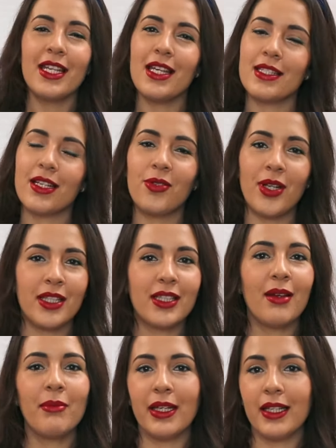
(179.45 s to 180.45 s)
Y asegúrate
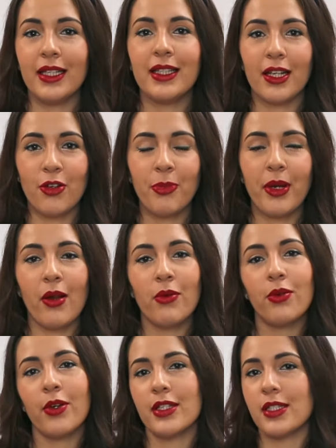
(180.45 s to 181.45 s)
también de comprar
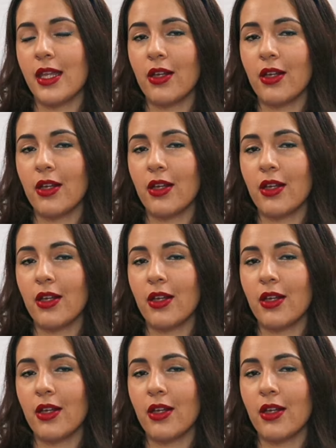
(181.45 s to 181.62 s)
uno que